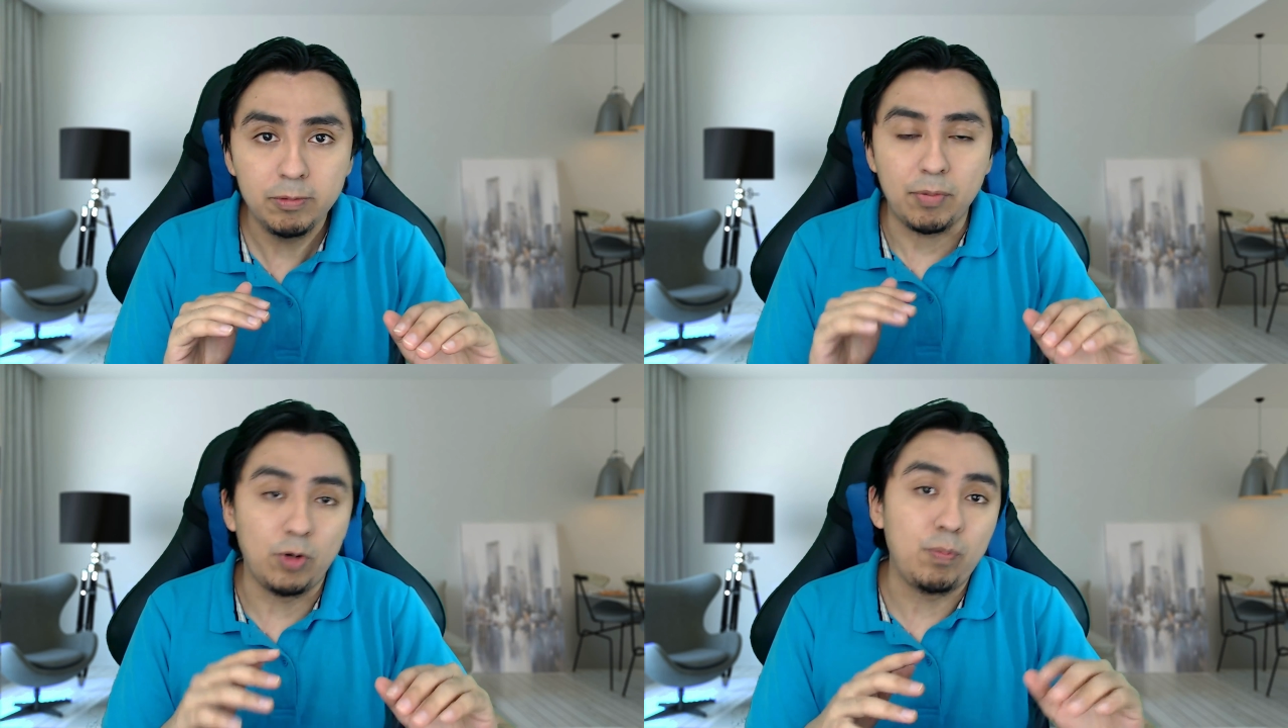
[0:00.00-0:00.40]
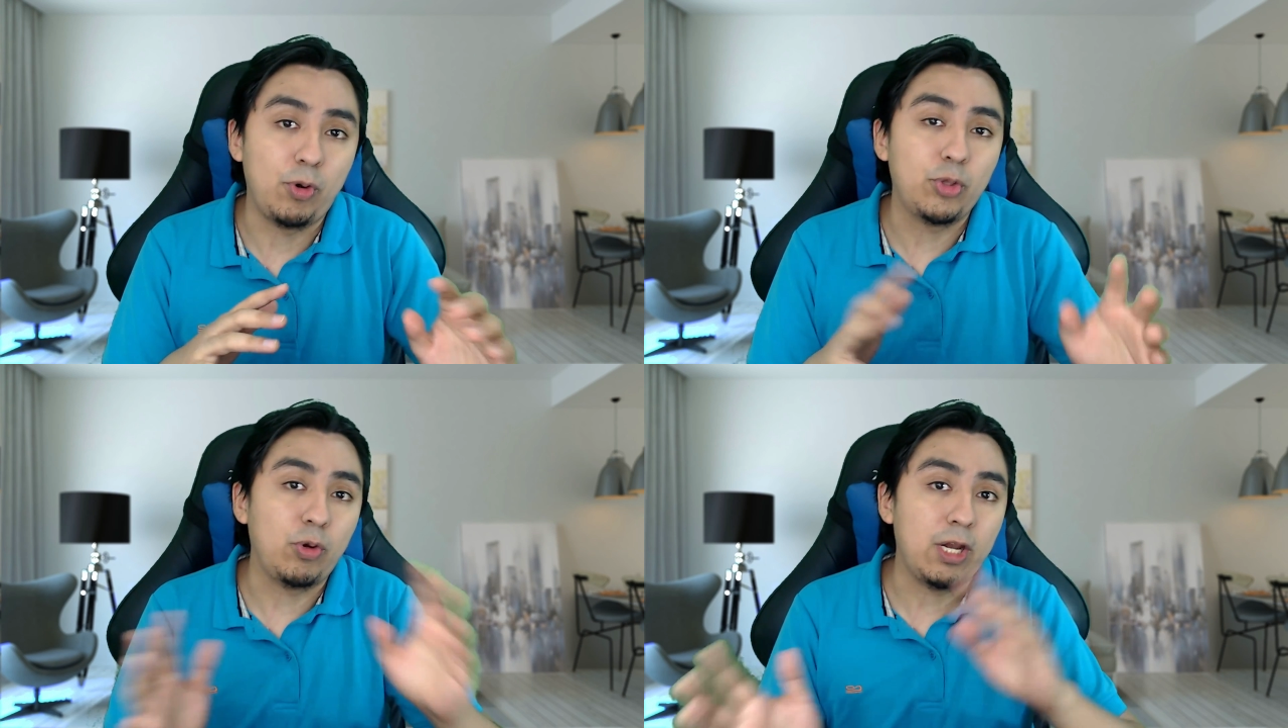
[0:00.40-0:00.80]
pero por
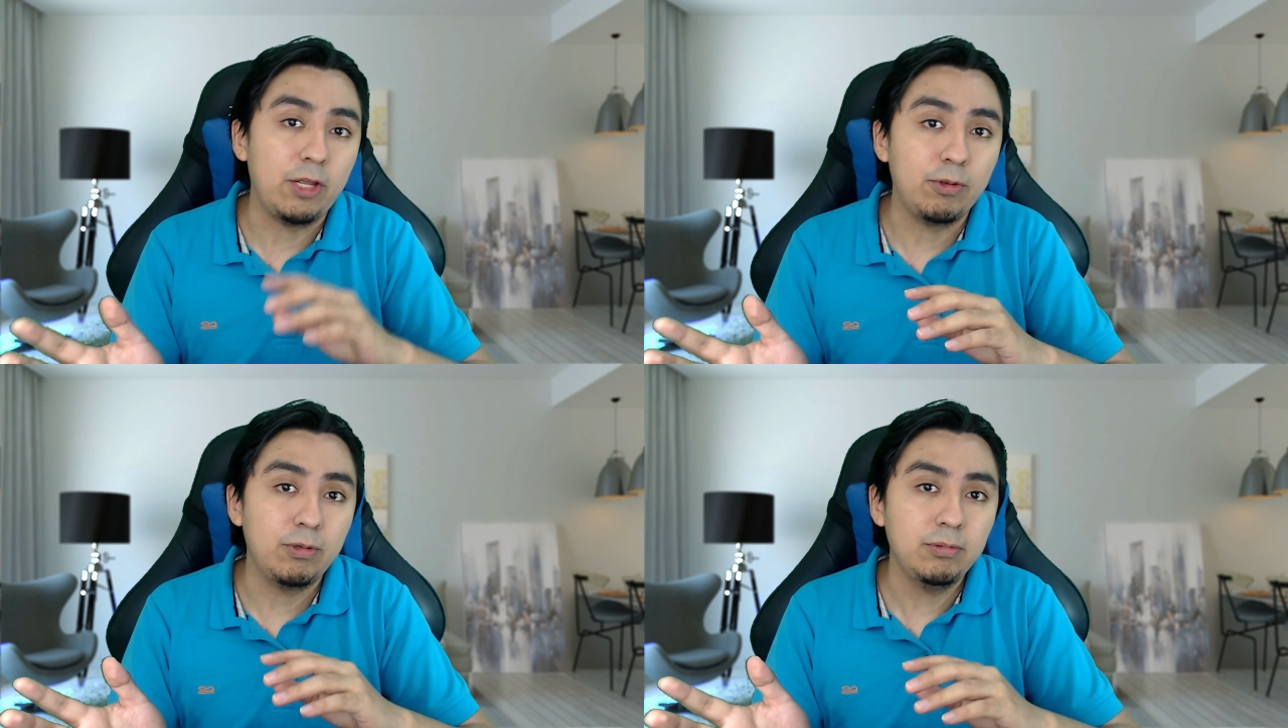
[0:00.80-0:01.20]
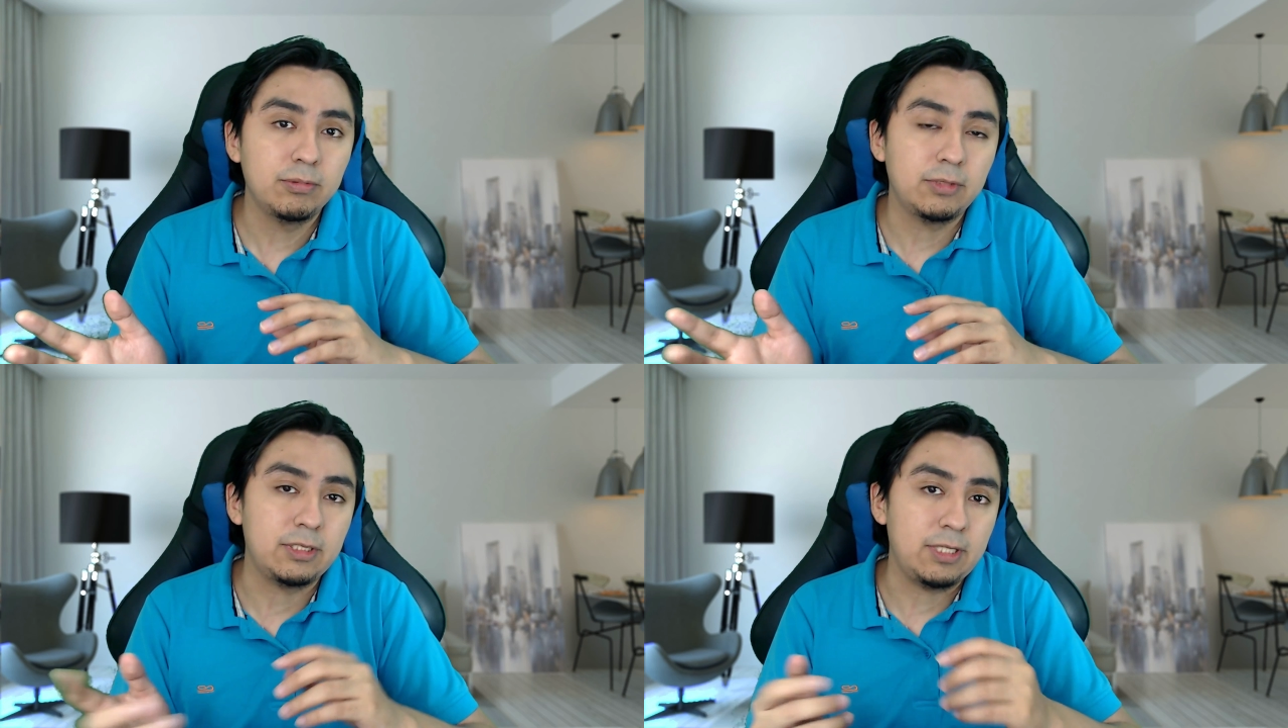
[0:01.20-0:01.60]
otro lado
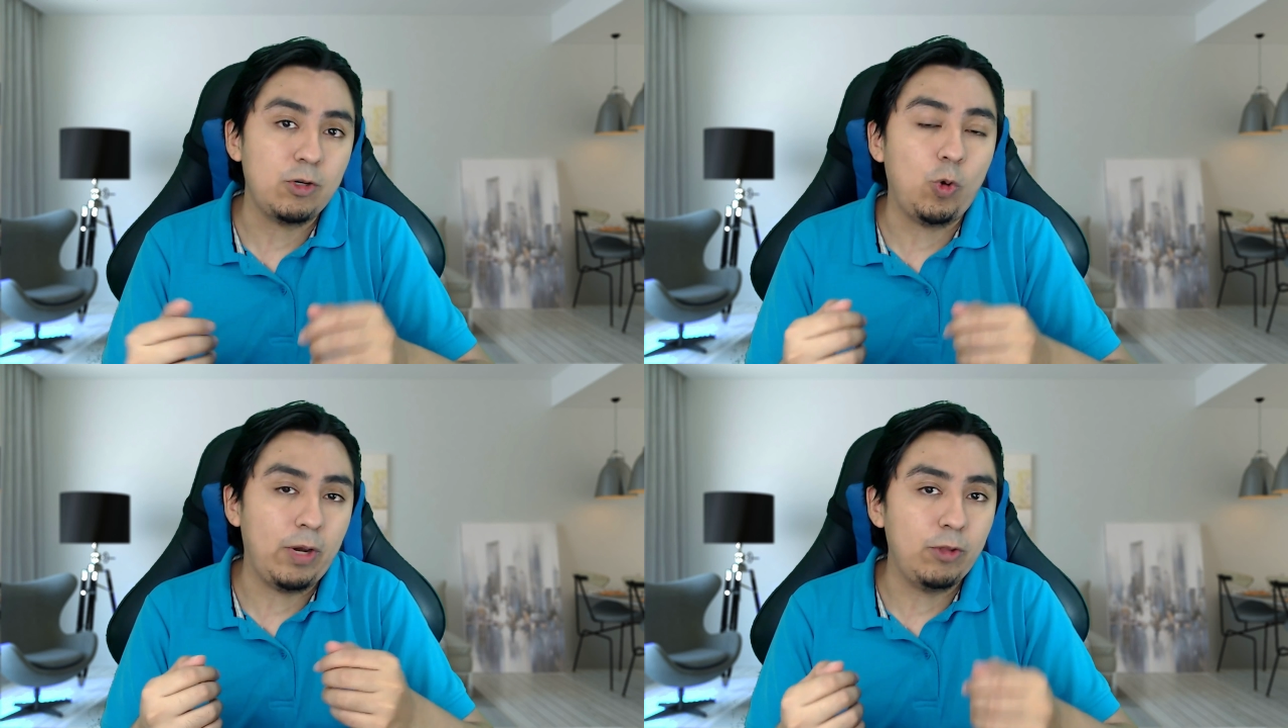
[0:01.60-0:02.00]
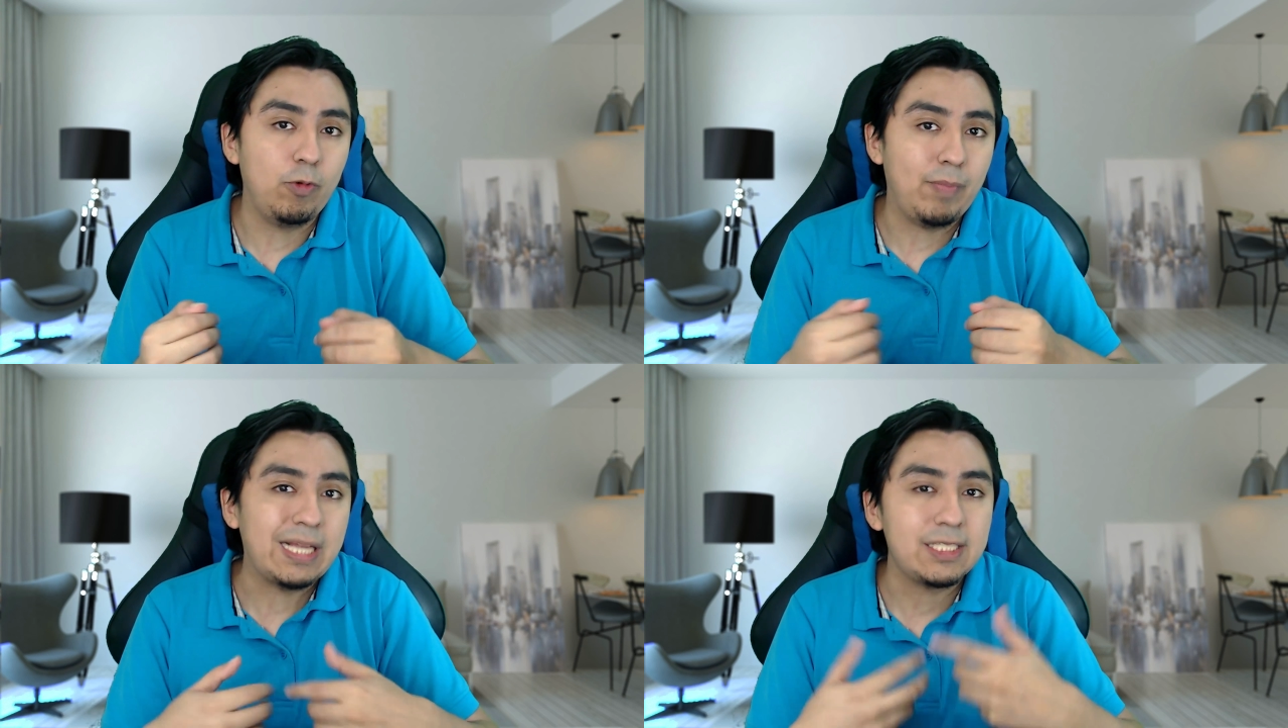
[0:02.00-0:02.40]
te están cobrando
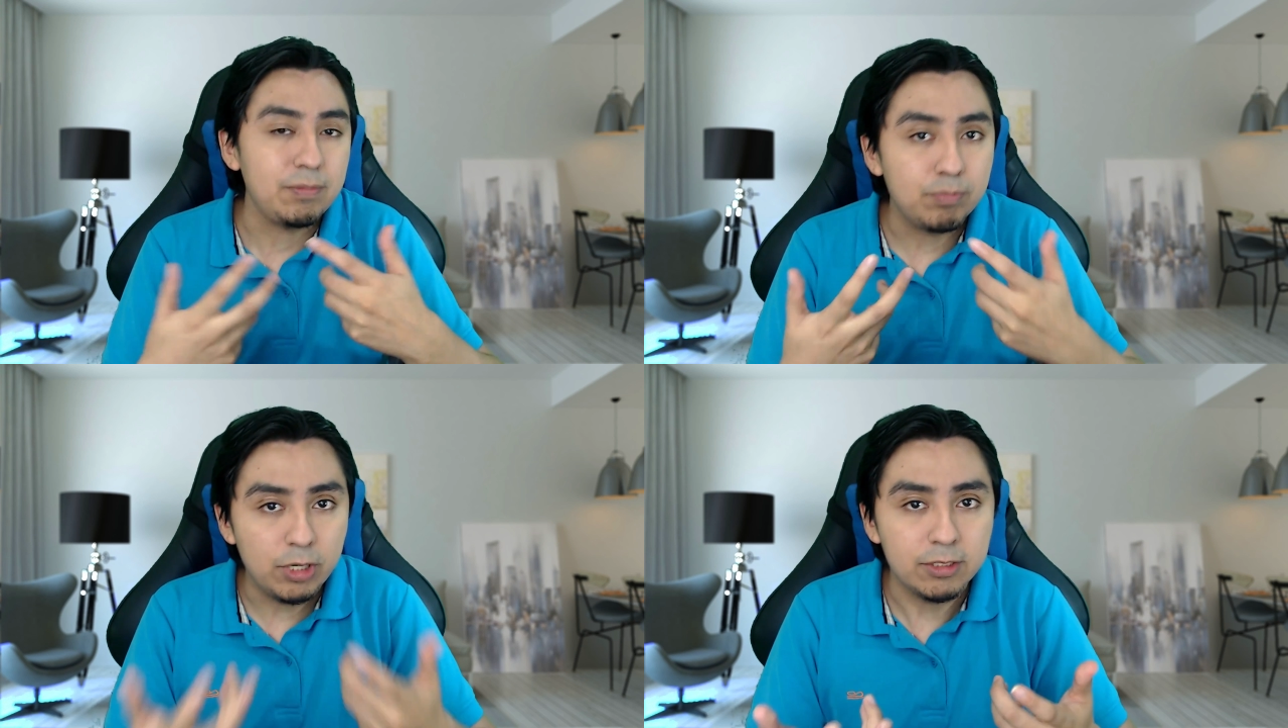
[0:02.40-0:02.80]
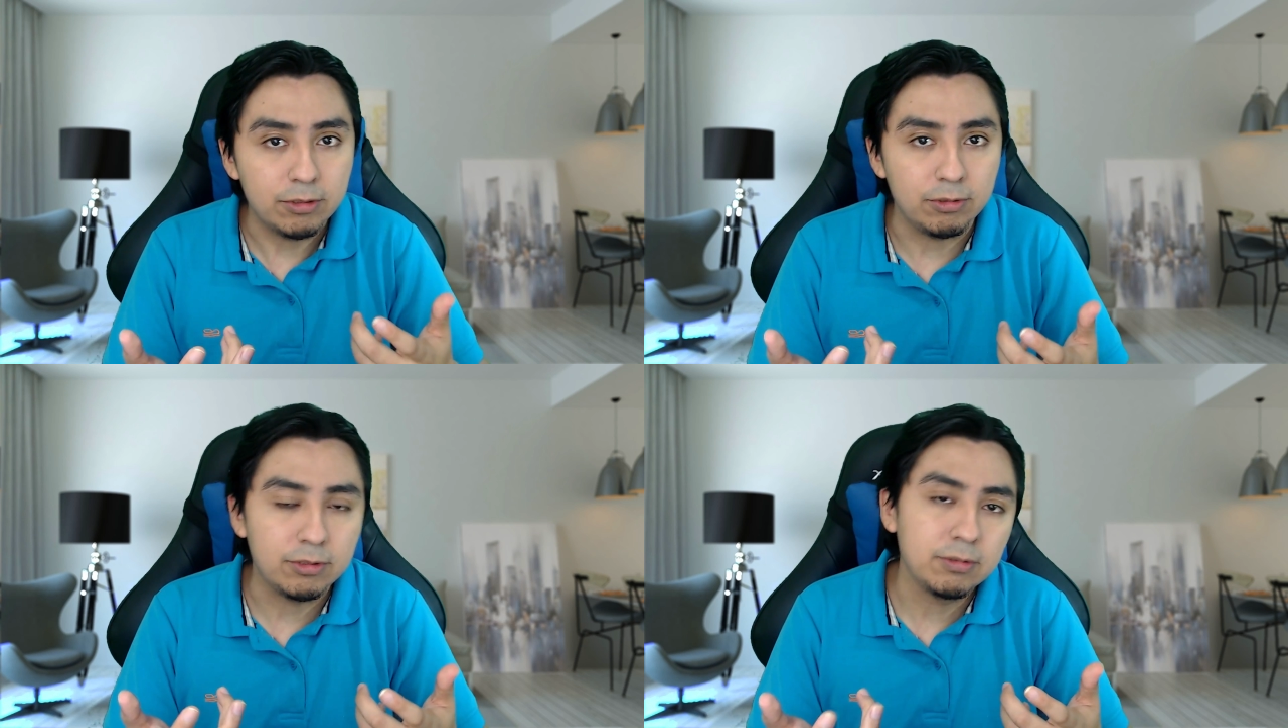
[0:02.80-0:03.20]
más
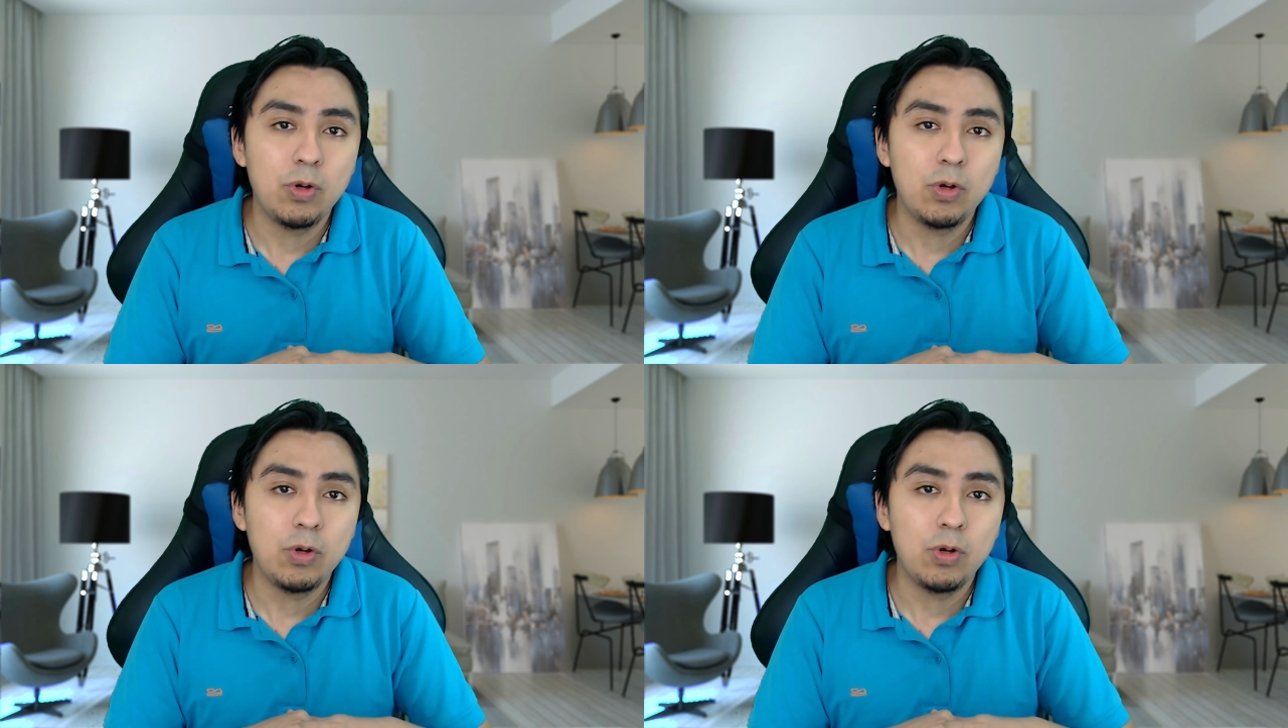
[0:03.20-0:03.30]
impuestos.